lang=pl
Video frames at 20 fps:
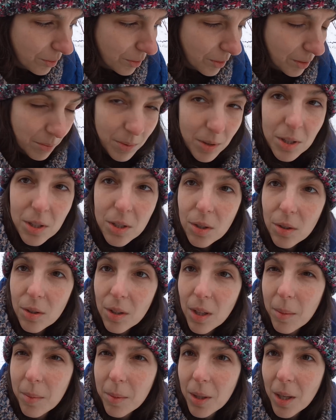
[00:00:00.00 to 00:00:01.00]
dziwnymi
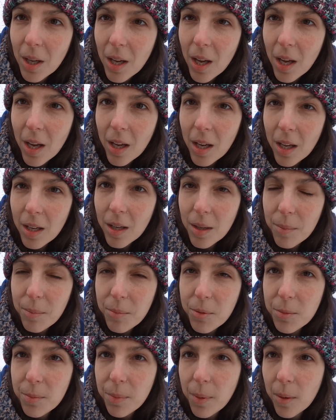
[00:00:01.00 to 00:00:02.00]
historiami
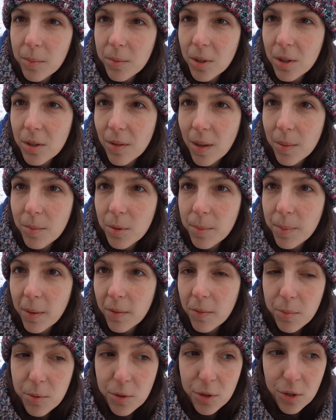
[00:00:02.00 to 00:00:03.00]
przypomnieć Wam, że
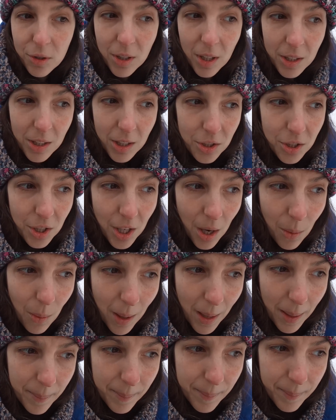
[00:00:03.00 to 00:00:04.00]
prawo przyciągania
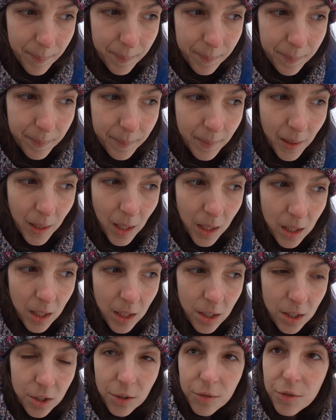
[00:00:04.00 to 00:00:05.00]
działa
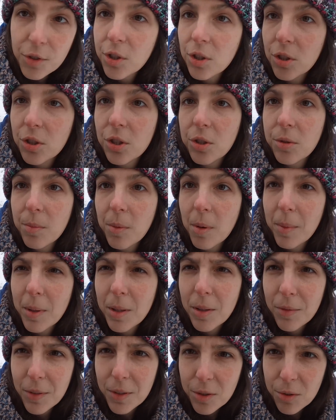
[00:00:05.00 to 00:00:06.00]
że wszystko się szybko
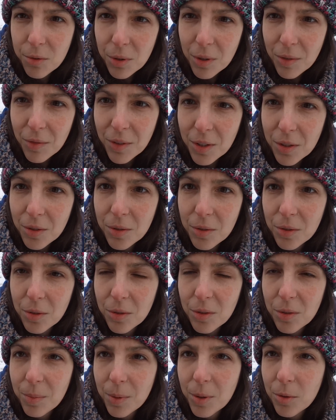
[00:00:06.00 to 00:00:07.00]
manifestuje, więc
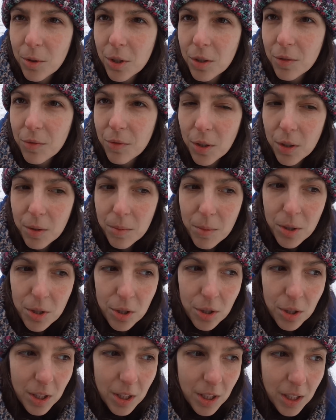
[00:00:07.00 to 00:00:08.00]
y, pilnujcie swoich
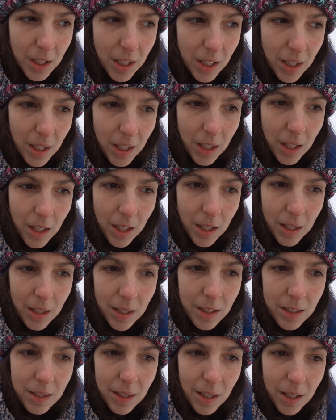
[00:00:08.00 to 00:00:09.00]
myśli.
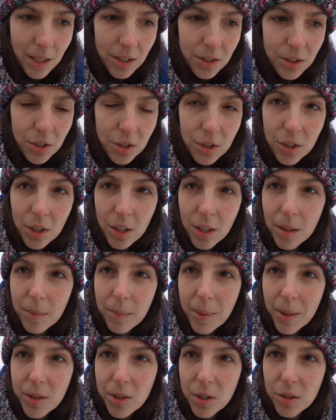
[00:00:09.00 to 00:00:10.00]
Starajcie
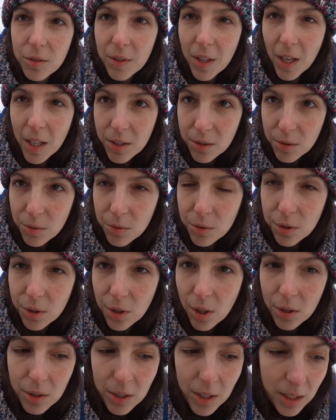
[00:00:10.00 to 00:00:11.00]
się patrzeć w jasną
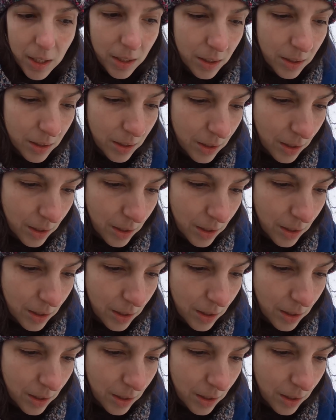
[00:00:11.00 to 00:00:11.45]
stronę.